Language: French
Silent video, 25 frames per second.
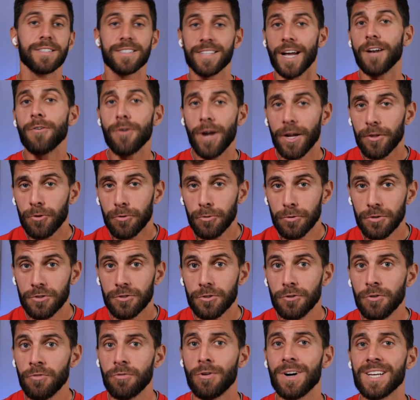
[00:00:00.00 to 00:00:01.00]
Salut à
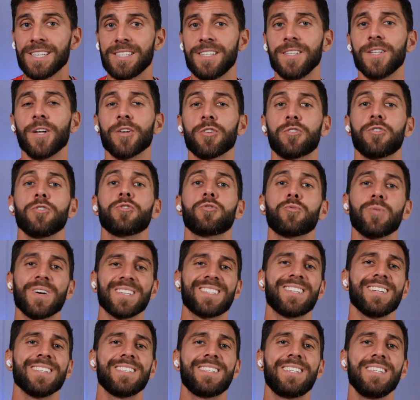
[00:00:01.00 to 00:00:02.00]
tous, nous voici dans ce
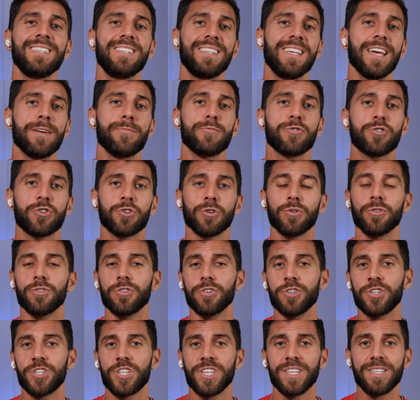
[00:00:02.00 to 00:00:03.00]
66e show
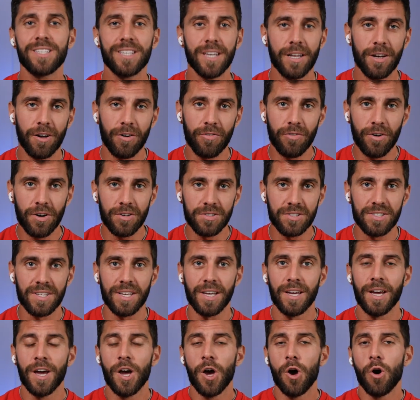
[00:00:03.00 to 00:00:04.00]
GCN en
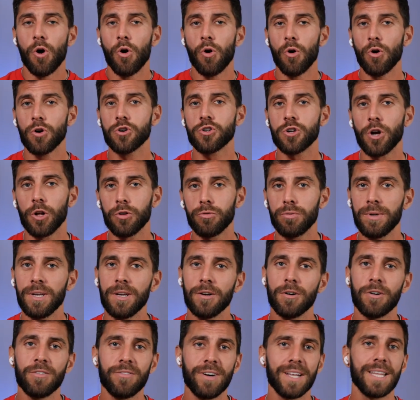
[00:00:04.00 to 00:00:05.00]
français. Aujourd'hui,
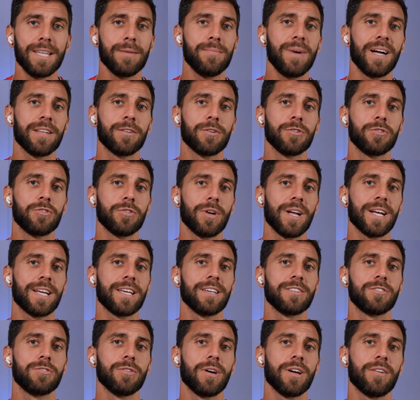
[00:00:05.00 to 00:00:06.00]
on va débattre sur la
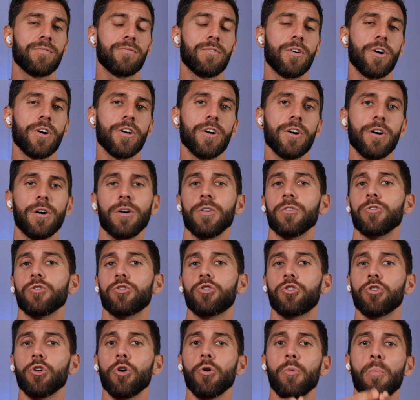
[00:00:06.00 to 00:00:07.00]
question avec Florian
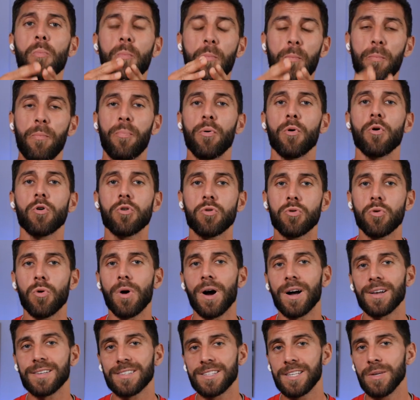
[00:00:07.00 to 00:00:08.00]
de
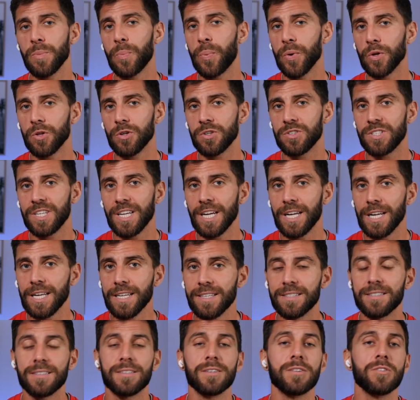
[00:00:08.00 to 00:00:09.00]
pourquoi si peu de
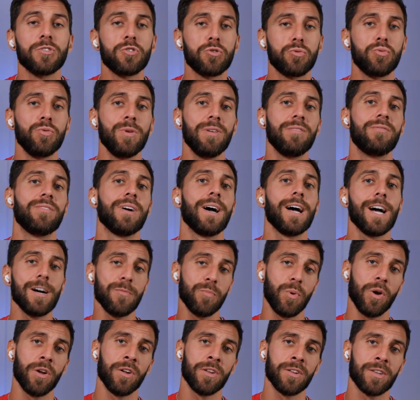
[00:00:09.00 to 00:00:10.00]
cyclistes suivent un
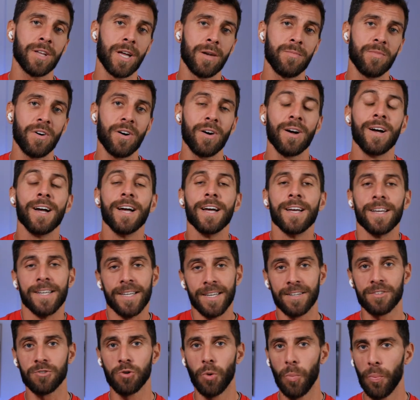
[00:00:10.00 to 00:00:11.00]
plan d'entraînement et
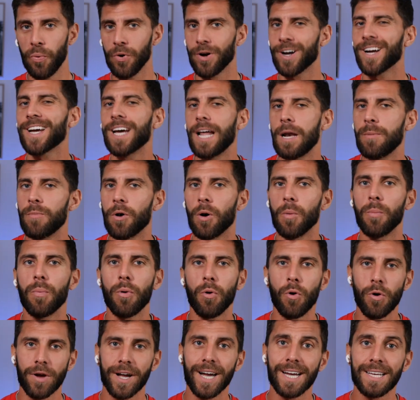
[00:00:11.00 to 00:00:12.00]
est-ce qu'on peut réellement
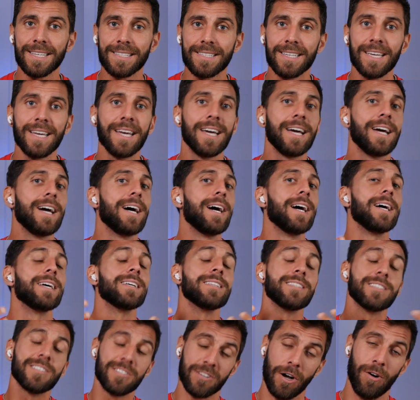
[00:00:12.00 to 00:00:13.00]
progresser
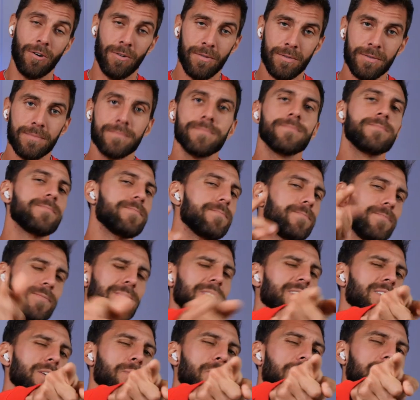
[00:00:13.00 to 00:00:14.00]
sans.
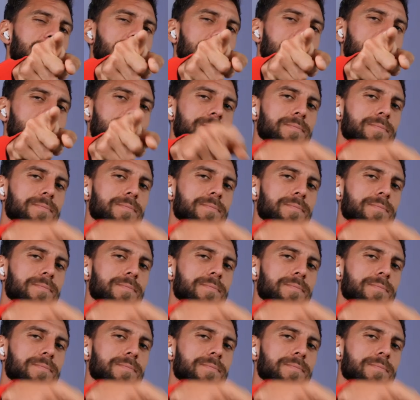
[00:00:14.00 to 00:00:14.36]
C'est parti.